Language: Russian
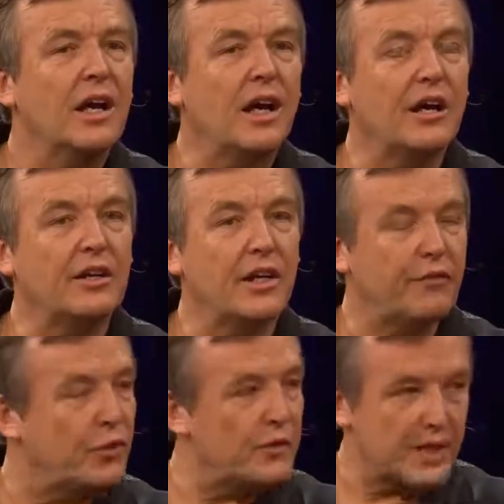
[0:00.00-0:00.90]
Пару лет uh,
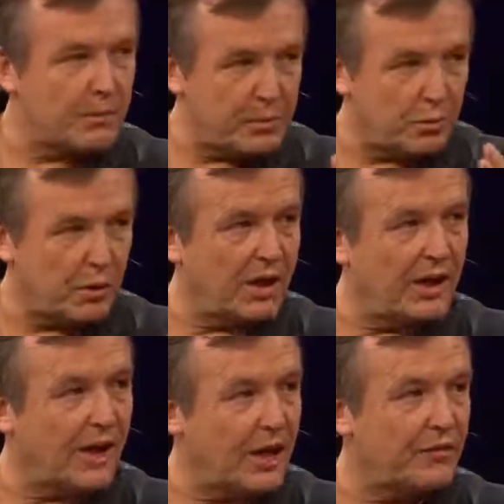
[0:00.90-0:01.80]
назад над вами
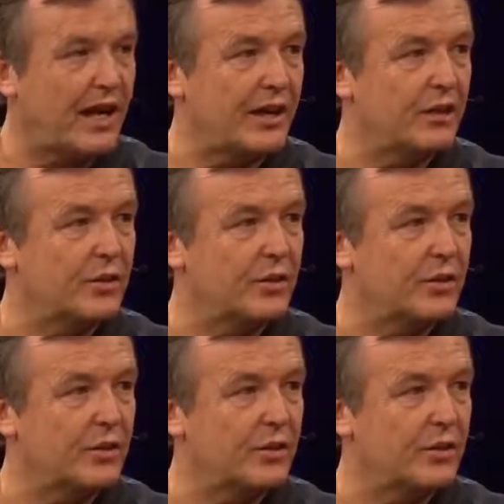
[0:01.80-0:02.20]
смеялись,